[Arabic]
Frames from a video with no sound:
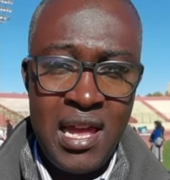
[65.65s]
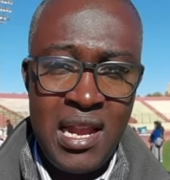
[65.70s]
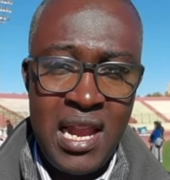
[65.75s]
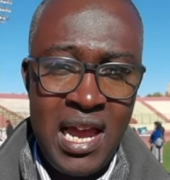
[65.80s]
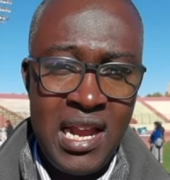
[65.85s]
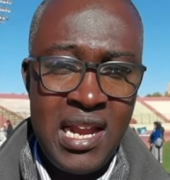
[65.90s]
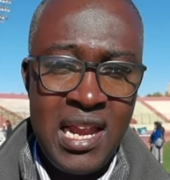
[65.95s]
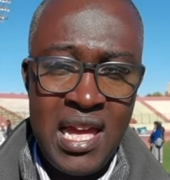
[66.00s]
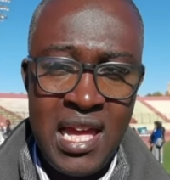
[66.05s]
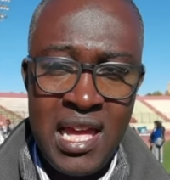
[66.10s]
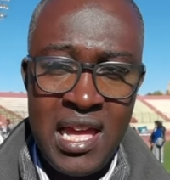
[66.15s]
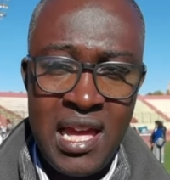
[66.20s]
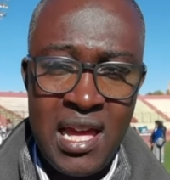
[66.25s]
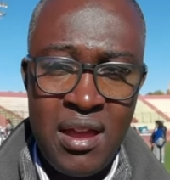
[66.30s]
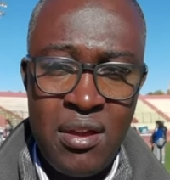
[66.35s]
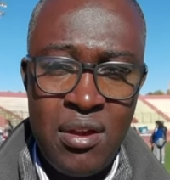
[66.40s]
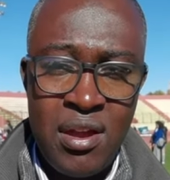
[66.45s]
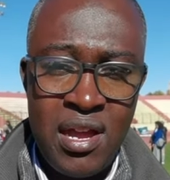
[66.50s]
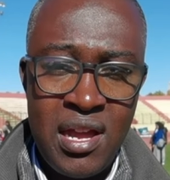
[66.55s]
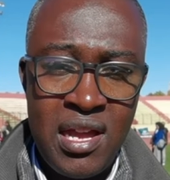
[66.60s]
لعل
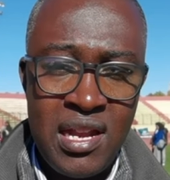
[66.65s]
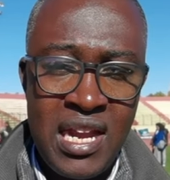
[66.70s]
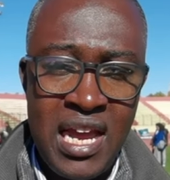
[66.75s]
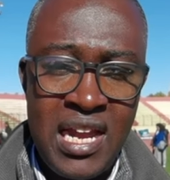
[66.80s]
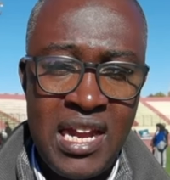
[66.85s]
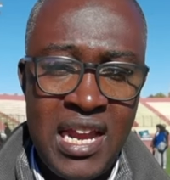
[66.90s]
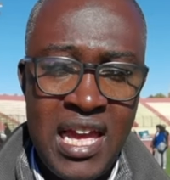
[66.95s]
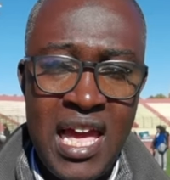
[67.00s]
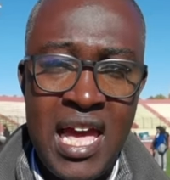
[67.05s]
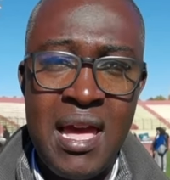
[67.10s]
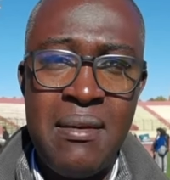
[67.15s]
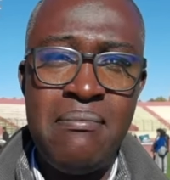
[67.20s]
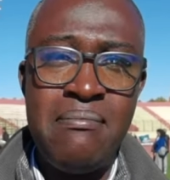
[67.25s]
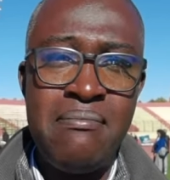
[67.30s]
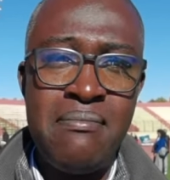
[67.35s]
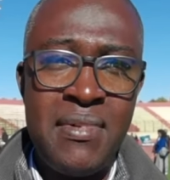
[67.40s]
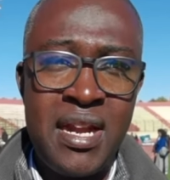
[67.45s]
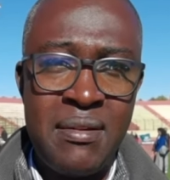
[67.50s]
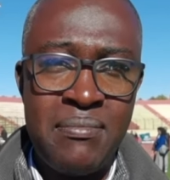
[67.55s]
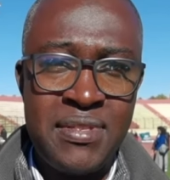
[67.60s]
آه، لعل
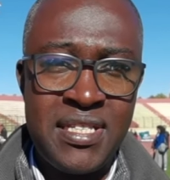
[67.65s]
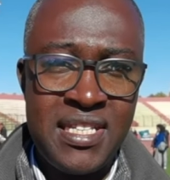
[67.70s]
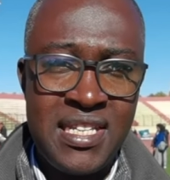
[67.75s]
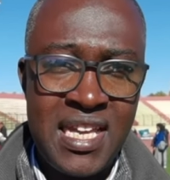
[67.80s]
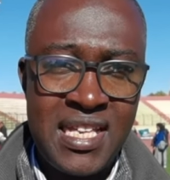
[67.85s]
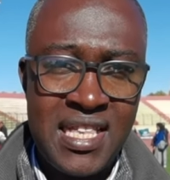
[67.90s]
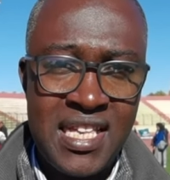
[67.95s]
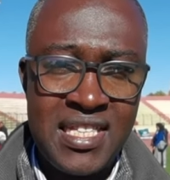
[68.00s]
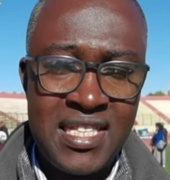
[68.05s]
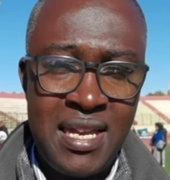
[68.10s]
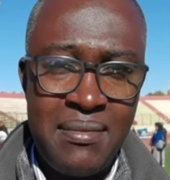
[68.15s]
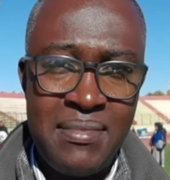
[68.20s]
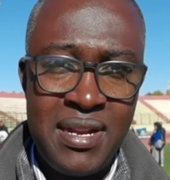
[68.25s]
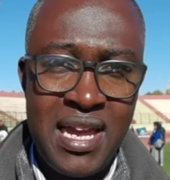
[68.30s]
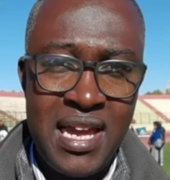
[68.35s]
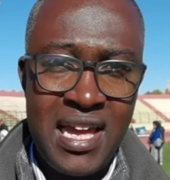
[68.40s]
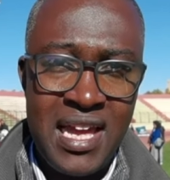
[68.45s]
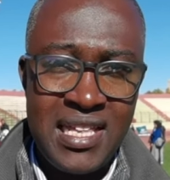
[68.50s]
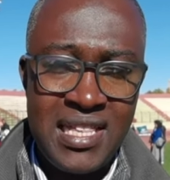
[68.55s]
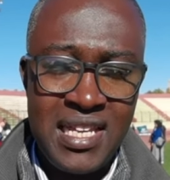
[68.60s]
أهم رمزيات اللي
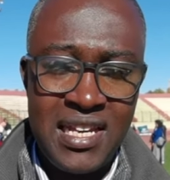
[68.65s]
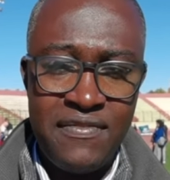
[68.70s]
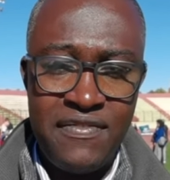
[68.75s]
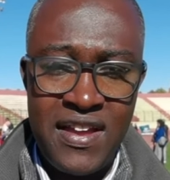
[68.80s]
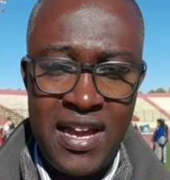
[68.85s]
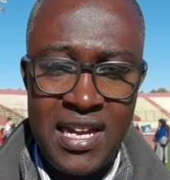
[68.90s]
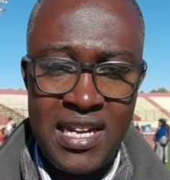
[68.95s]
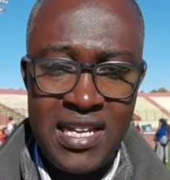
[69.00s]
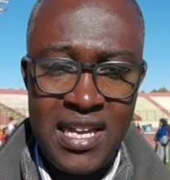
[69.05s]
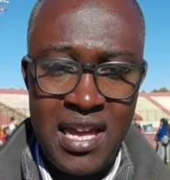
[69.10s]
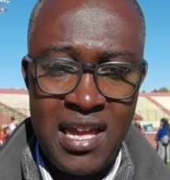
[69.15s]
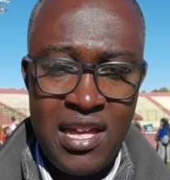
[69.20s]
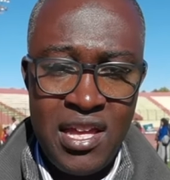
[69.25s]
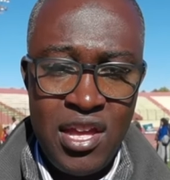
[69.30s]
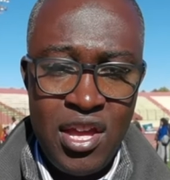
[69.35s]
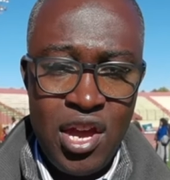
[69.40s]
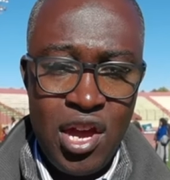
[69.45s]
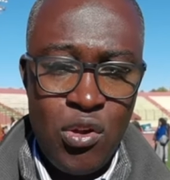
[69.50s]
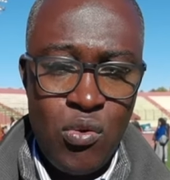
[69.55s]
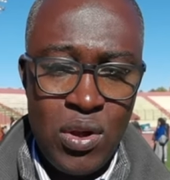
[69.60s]
تحملها هذه الفعالية
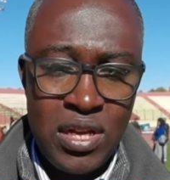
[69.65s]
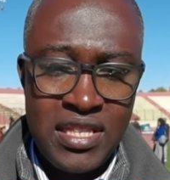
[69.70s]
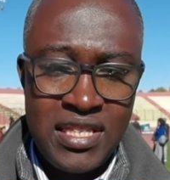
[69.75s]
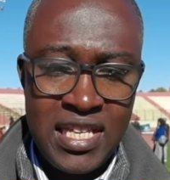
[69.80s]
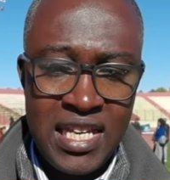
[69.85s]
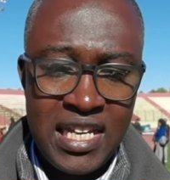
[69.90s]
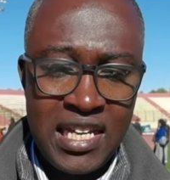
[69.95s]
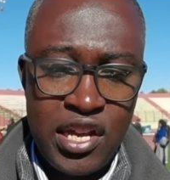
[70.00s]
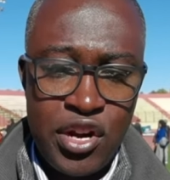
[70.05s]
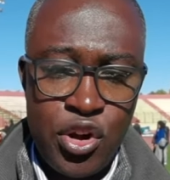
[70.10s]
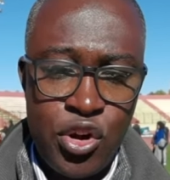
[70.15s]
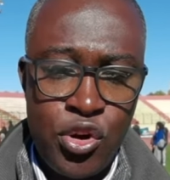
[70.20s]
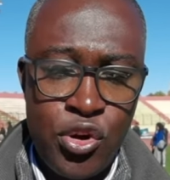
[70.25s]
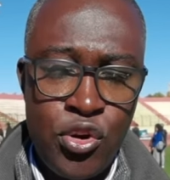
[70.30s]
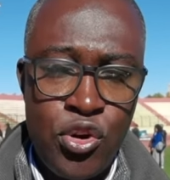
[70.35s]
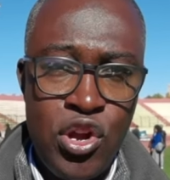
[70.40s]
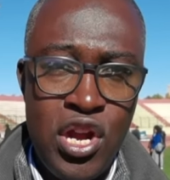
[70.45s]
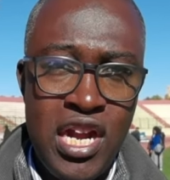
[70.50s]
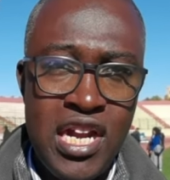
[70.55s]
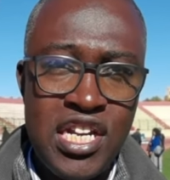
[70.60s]
هو تلك
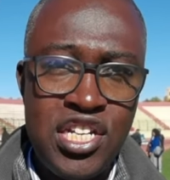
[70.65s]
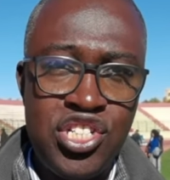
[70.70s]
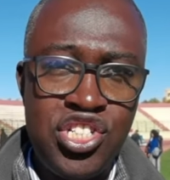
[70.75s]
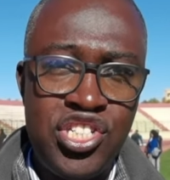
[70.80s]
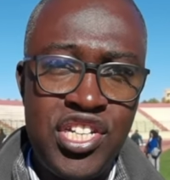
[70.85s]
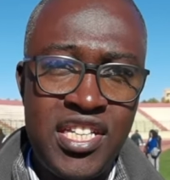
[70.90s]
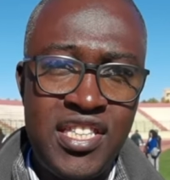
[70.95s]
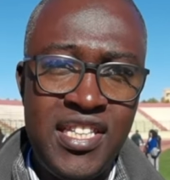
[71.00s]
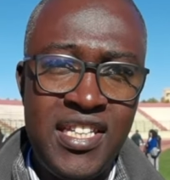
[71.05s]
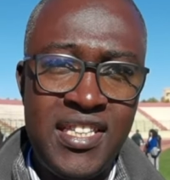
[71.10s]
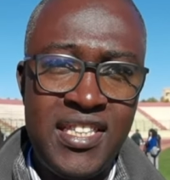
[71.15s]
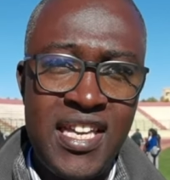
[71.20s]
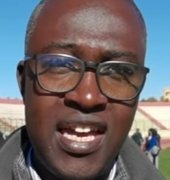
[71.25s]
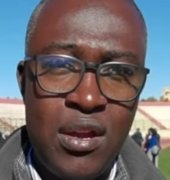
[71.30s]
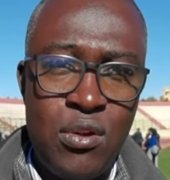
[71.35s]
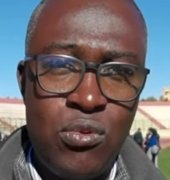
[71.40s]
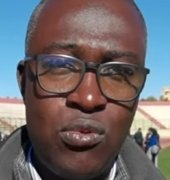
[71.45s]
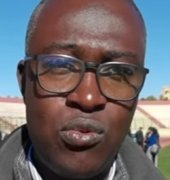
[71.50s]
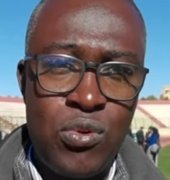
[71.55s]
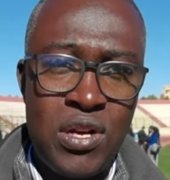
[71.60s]
الروح
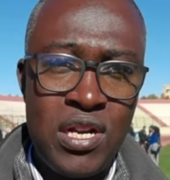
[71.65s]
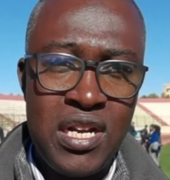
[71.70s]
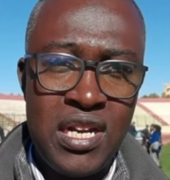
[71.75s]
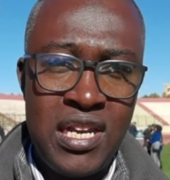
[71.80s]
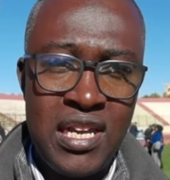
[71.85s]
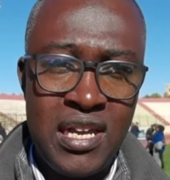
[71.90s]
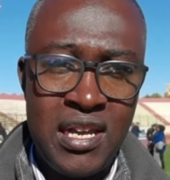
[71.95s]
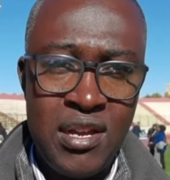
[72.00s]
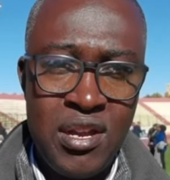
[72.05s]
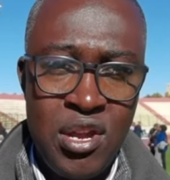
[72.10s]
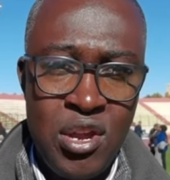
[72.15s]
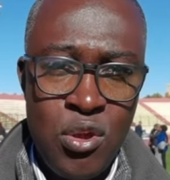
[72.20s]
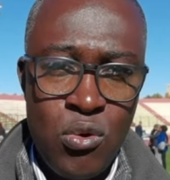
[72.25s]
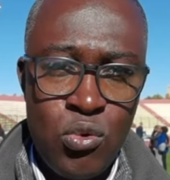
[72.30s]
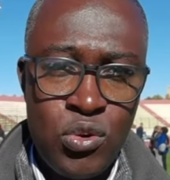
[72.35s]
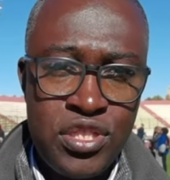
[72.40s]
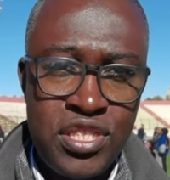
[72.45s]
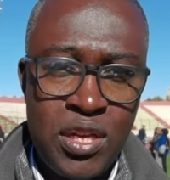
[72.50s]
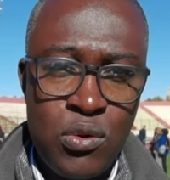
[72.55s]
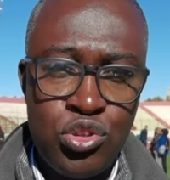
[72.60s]
الجديدة
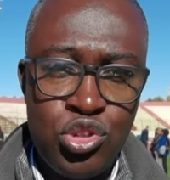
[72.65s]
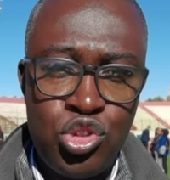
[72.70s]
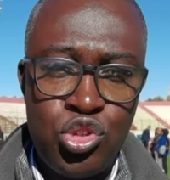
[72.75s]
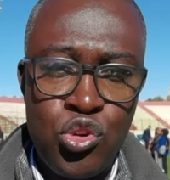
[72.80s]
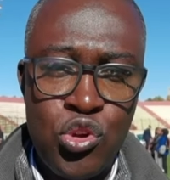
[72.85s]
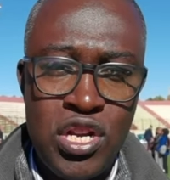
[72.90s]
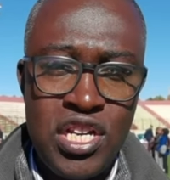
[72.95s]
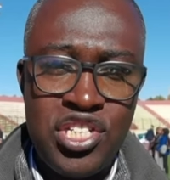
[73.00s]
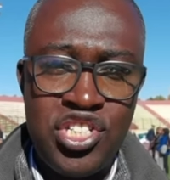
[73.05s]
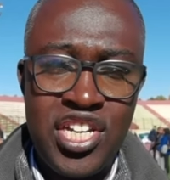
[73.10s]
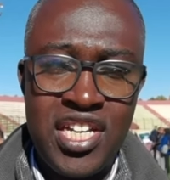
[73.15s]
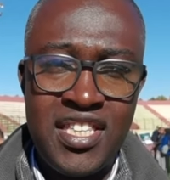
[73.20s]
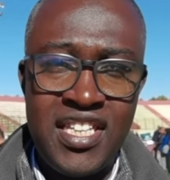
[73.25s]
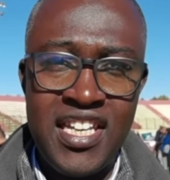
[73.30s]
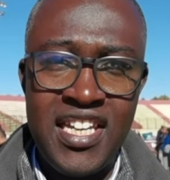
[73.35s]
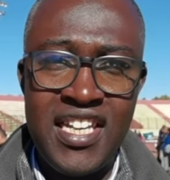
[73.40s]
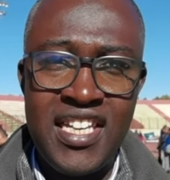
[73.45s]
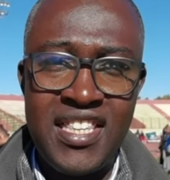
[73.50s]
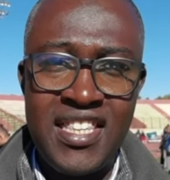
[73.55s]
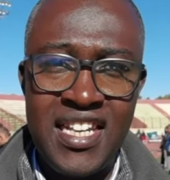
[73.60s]
والتوجه
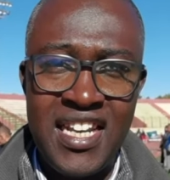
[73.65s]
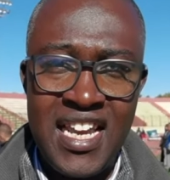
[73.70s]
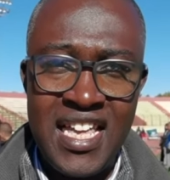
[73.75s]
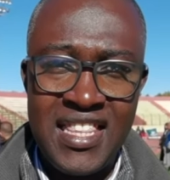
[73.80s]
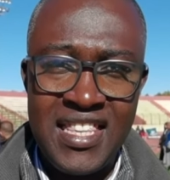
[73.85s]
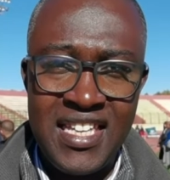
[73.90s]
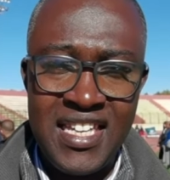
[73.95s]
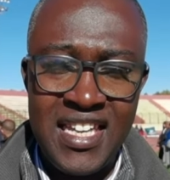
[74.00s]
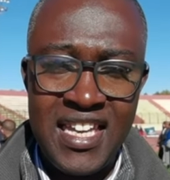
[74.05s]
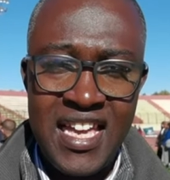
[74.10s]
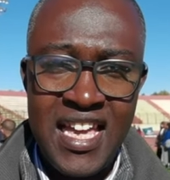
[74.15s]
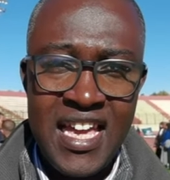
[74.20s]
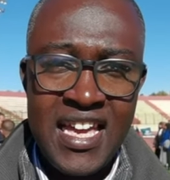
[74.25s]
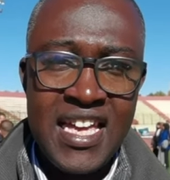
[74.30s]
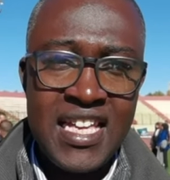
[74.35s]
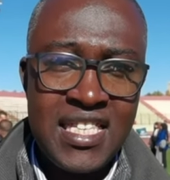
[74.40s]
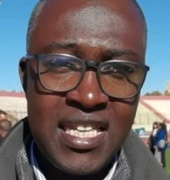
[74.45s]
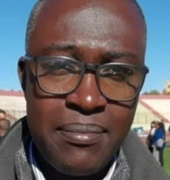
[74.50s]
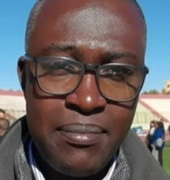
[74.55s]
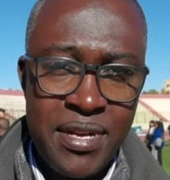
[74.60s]
الجديد الذي
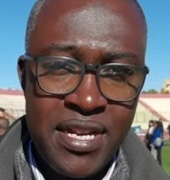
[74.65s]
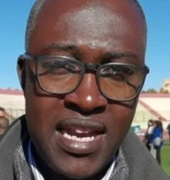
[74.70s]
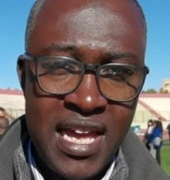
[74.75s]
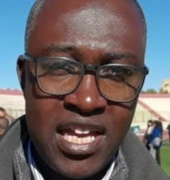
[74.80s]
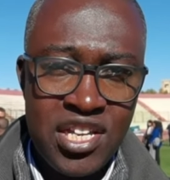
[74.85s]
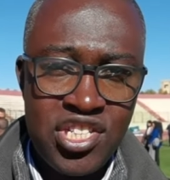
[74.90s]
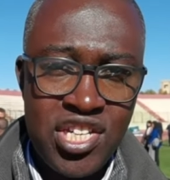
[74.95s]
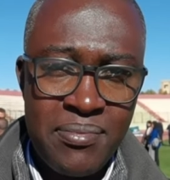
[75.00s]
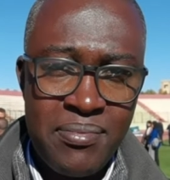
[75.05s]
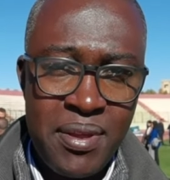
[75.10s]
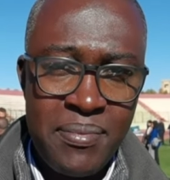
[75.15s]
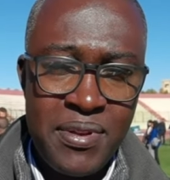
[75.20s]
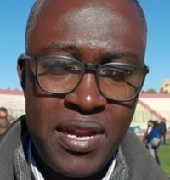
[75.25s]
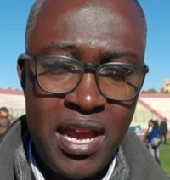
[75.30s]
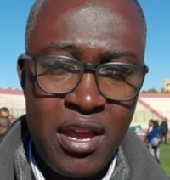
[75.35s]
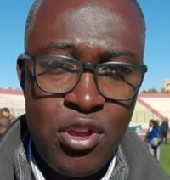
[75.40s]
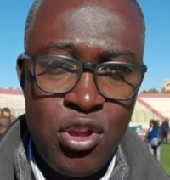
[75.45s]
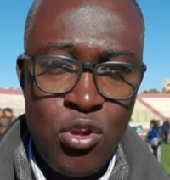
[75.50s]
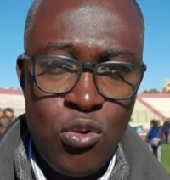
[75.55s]
يتبناه شبابنا